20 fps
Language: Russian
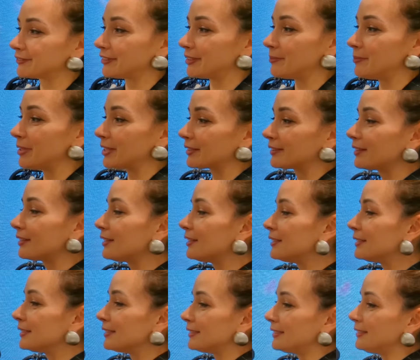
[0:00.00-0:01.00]
современно
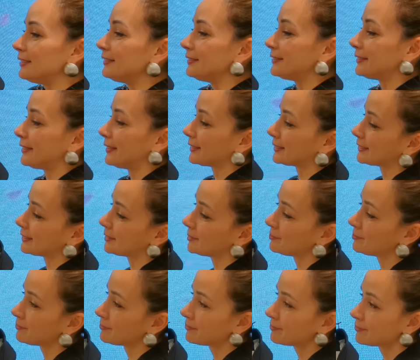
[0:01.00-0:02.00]
и интересно.
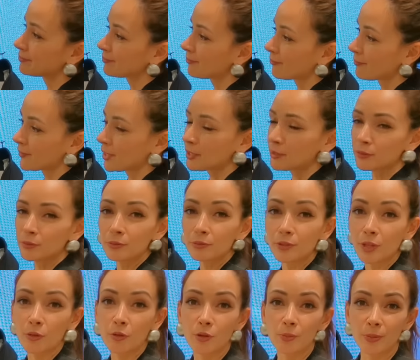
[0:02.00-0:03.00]
Ну, ну
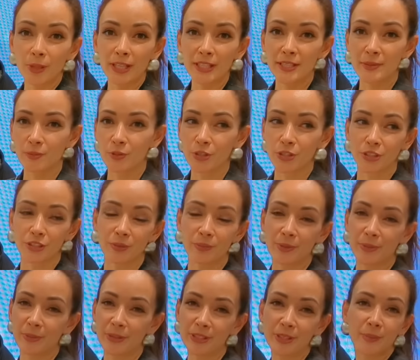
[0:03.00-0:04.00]
такое платье можно,
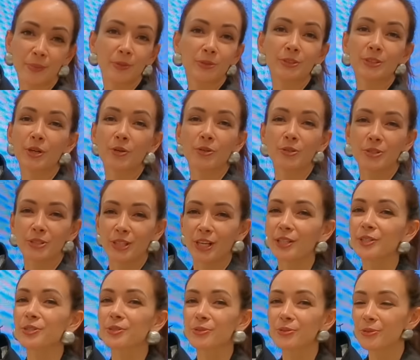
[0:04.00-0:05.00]
например, дополнить какой-нибудь
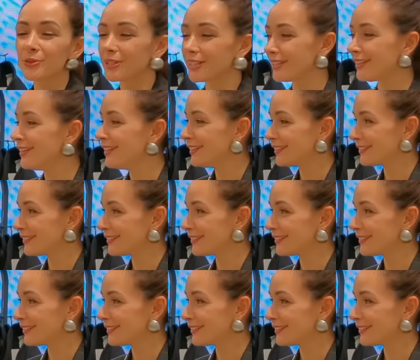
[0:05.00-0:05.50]
косухой,